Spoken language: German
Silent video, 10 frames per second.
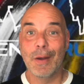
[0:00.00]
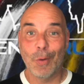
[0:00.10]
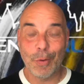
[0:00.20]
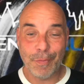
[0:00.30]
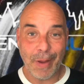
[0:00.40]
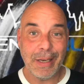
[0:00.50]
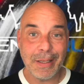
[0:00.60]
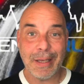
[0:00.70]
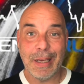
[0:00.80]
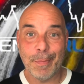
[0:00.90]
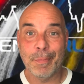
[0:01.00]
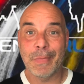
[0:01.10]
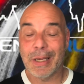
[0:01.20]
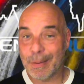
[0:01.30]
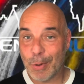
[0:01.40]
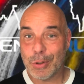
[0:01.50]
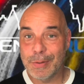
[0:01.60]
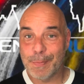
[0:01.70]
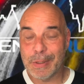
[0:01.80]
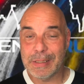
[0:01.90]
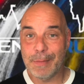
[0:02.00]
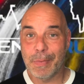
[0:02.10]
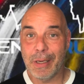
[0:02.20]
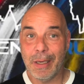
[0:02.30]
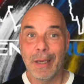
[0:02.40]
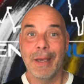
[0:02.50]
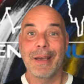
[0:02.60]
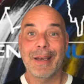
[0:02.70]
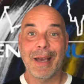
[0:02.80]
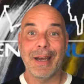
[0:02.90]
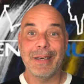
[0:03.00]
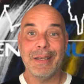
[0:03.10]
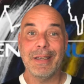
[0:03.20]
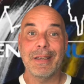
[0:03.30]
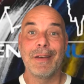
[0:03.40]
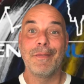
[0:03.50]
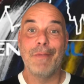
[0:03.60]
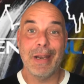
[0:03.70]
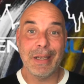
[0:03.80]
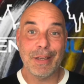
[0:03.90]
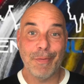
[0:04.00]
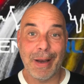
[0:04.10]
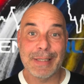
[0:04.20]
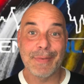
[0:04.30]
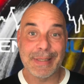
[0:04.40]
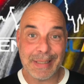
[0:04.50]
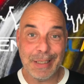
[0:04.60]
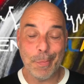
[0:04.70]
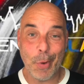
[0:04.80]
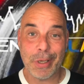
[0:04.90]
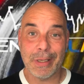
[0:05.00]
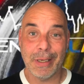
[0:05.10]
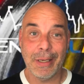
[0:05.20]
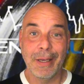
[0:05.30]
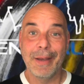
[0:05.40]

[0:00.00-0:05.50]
Und wenn ich eben nach dem Ausschlussprinzip gehe, kann ich, wenn ich weiß, was ich möchte,